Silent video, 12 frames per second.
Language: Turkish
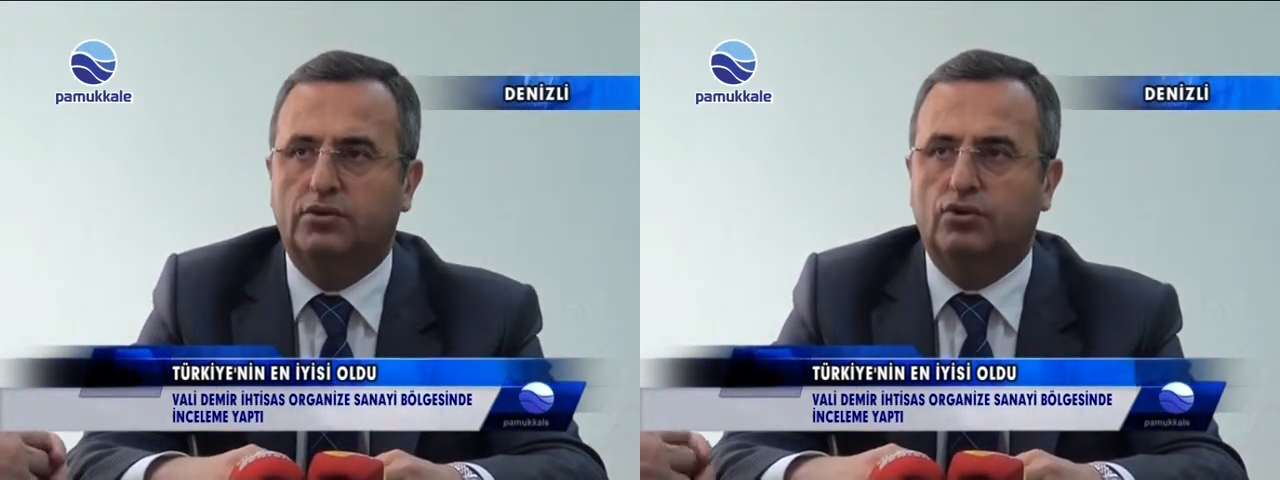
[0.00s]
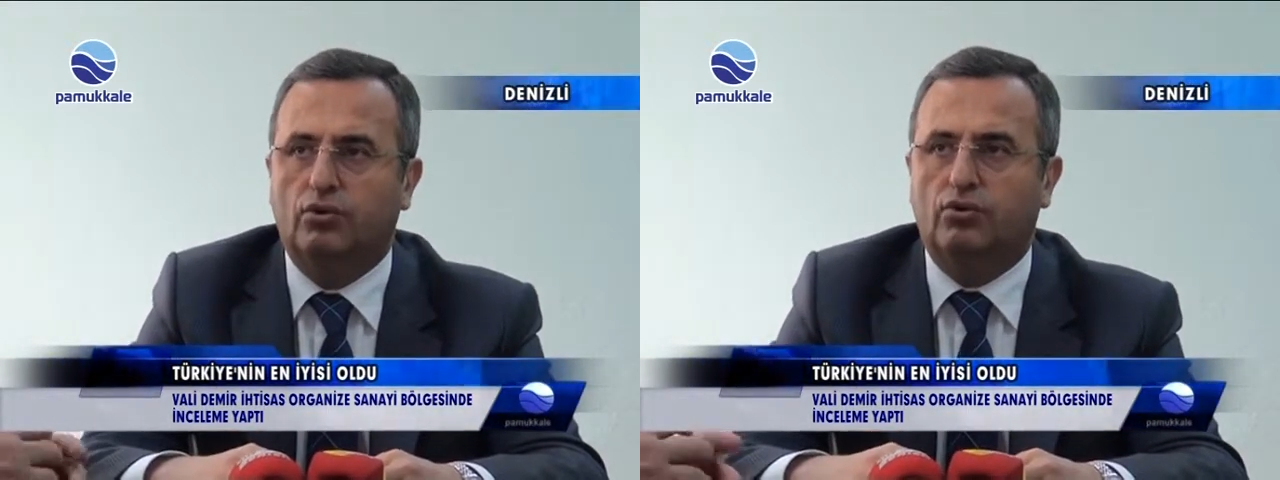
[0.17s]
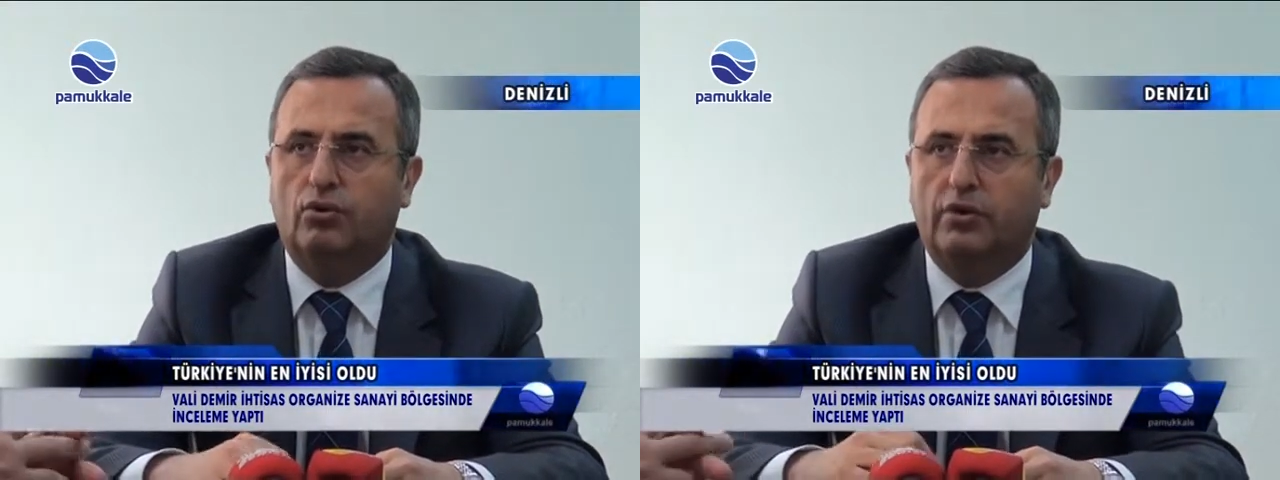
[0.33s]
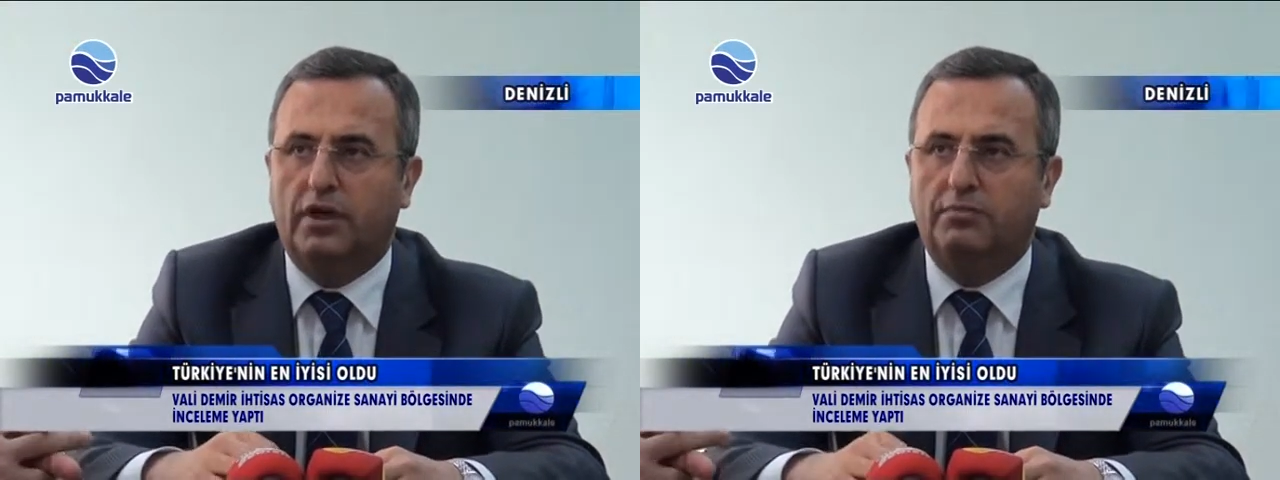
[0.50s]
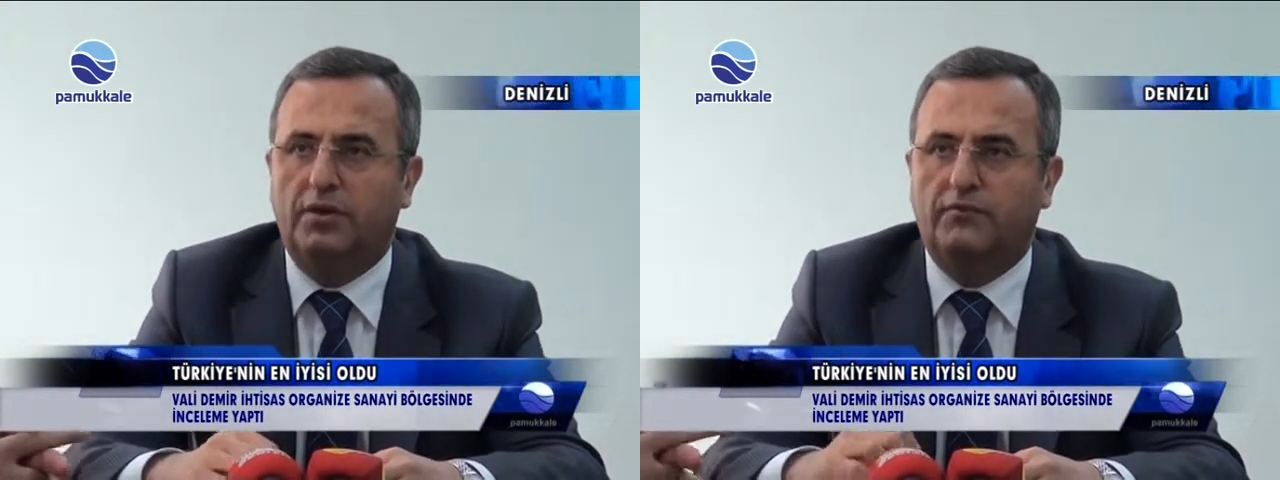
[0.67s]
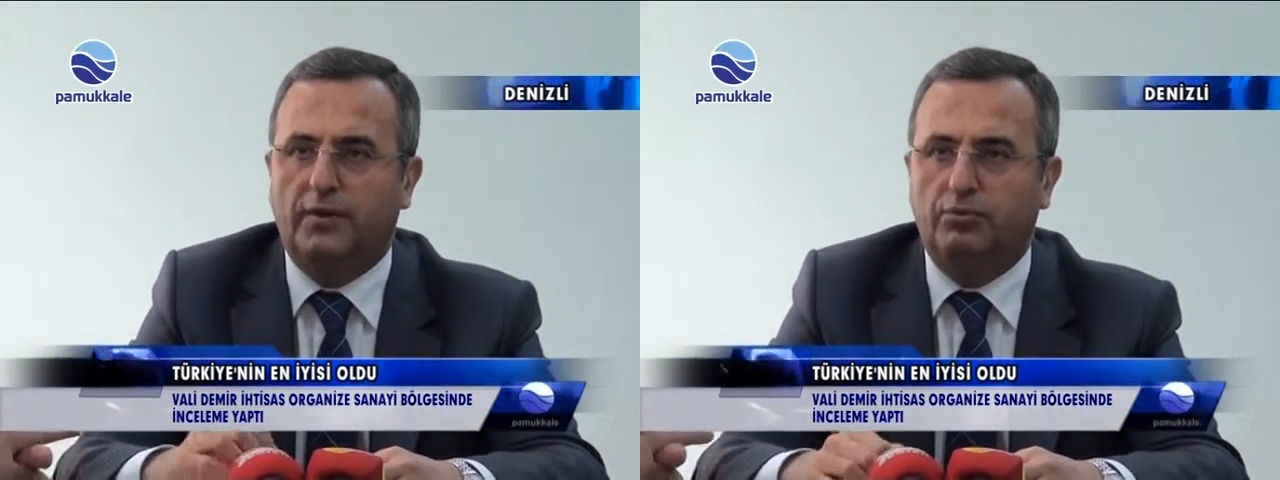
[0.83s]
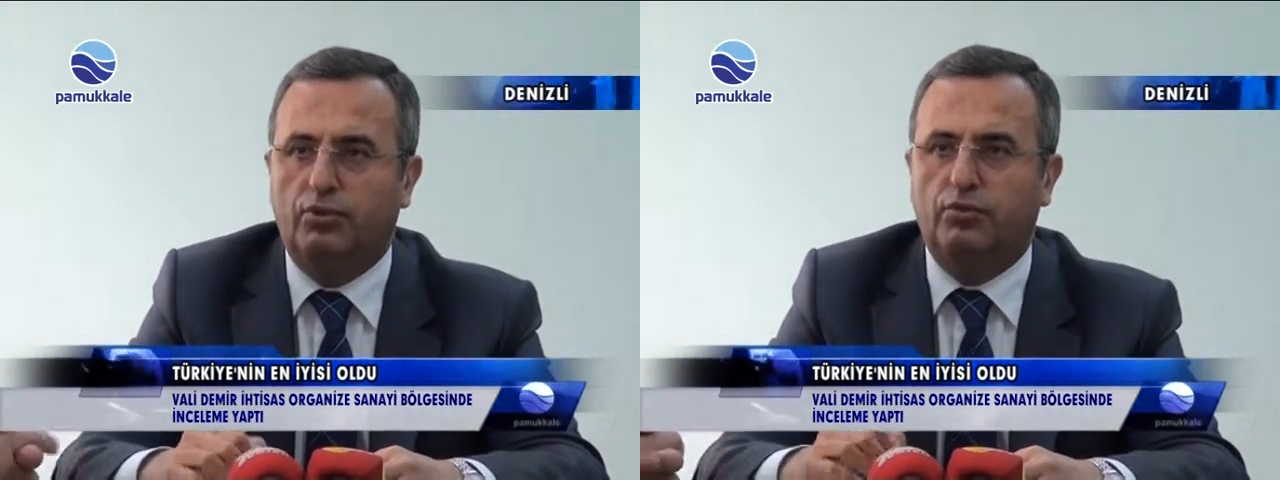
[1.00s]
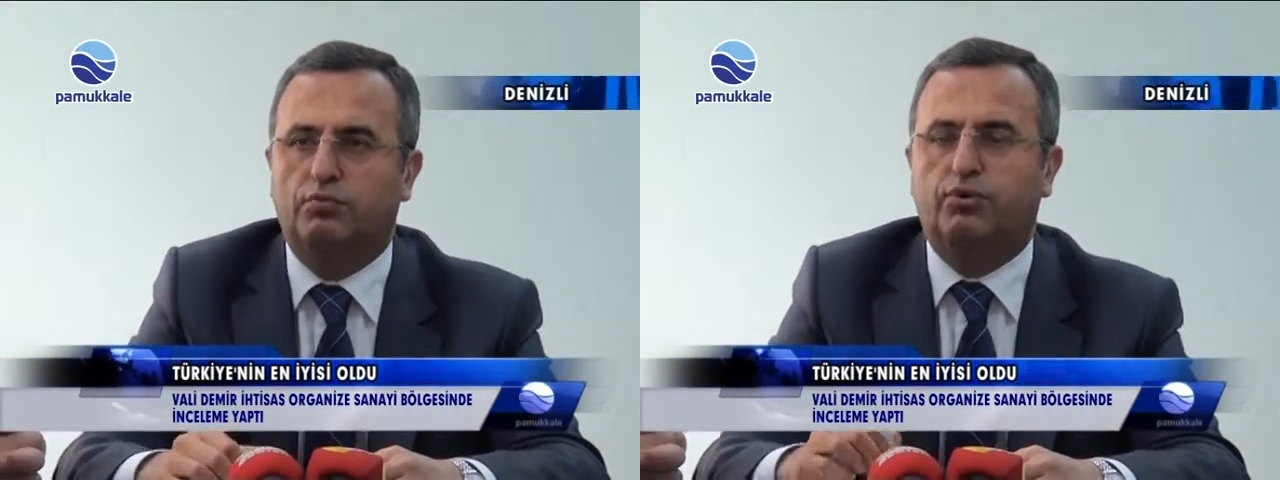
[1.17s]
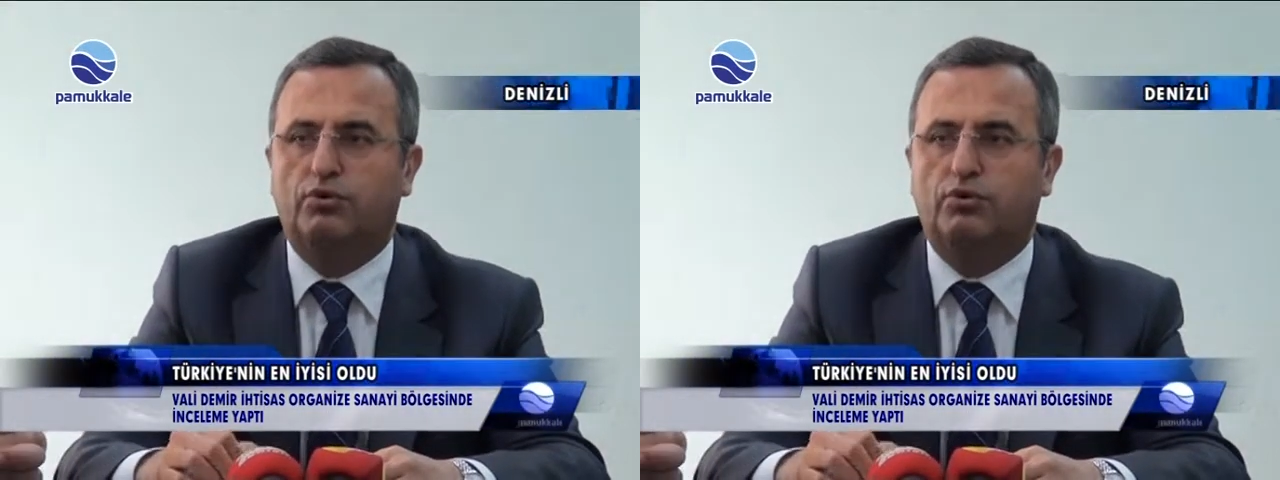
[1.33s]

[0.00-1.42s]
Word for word: çok önemli ve büyük